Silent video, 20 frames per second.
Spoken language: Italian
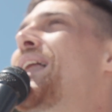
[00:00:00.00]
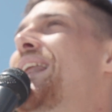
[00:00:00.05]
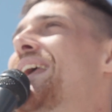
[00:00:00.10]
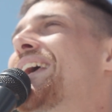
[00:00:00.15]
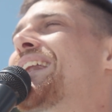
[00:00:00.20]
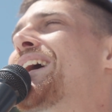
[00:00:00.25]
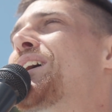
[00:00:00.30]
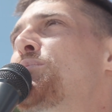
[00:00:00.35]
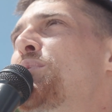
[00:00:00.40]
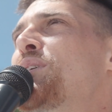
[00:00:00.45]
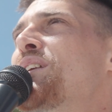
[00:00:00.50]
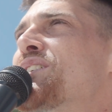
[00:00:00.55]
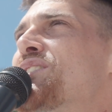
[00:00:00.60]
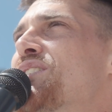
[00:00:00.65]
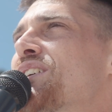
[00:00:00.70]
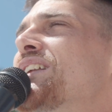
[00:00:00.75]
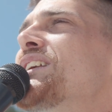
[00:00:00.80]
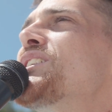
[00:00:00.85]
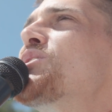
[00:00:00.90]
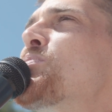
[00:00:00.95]
il giorno dopo
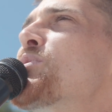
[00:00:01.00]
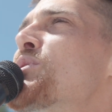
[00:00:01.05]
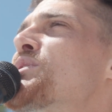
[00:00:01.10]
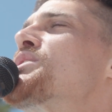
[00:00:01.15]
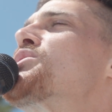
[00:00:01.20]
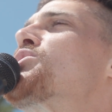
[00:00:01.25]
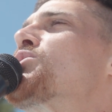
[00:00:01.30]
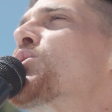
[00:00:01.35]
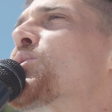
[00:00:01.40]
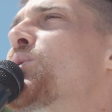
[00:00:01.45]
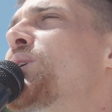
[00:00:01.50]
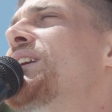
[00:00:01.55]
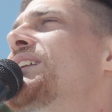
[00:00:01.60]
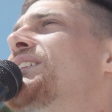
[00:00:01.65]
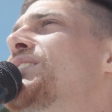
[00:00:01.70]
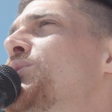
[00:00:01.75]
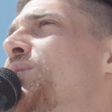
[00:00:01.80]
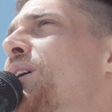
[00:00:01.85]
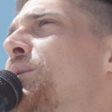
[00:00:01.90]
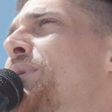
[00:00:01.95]
piuttosto che quello che
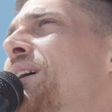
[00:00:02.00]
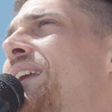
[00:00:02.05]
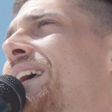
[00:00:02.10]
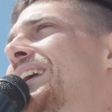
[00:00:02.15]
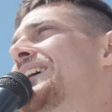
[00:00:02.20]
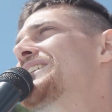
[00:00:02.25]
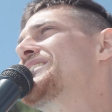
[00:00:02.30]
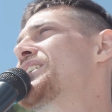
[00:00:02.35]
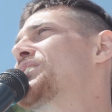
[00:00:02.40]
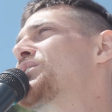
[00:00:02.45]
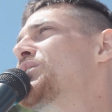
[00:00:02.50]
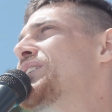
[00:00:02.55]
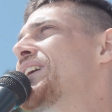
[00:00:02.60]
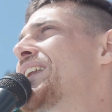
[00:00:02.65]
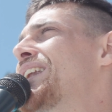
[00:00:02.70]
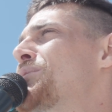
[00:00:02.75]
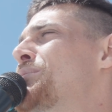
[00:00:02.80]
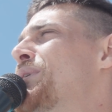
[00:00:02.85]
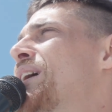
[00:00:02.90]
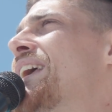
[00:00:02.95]
andrà a succedere durante la
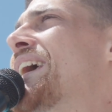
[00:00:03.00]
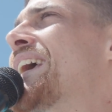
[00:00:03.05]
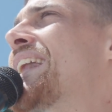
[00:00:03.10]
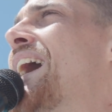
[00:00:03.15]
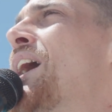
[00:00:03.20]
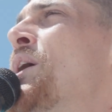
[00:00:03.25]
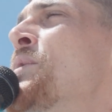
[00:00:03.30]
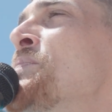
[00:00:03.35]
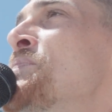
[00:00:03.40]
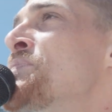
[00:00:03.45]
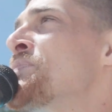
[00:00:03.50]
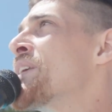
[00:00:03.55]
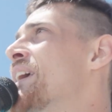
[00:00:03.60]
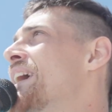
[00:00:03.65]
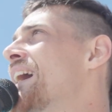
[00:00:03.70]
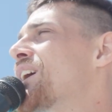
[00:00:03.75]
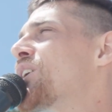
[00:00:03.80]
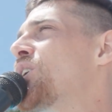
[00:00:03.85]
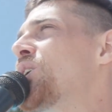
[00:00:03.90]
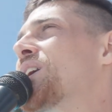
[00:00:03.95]
giornata.
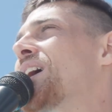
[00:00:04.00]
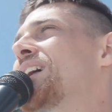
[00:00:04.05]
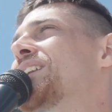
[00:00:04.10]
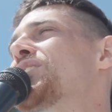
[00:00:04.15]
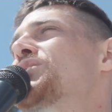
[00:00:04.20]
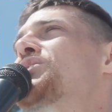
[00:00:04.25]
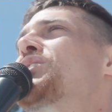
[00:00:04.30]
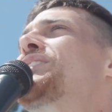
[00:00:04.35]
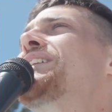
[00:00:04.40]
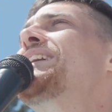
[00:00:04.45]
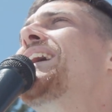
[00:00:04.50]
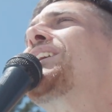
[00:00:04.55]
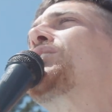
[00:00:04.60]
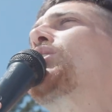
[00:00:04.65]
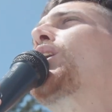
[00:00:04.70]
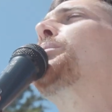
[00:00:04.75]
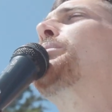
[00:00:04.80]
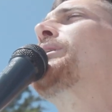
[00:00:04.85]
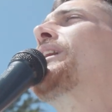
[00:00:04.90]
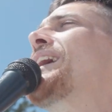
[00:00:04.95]
Quindi
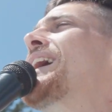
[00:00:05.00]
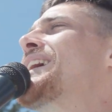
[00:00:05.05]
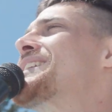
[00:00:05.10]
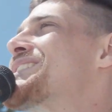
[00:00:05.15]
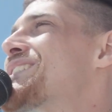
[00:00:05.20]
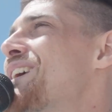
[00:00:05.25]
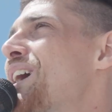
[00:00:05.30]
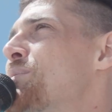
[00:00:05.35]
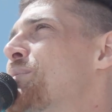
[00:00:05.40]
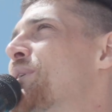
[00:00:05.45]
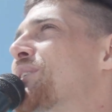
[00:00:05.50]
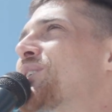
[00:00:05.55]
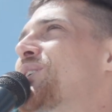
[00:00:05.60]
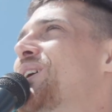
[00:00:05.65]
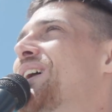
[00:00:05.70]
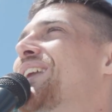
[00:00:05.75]
assolutamente avere una buona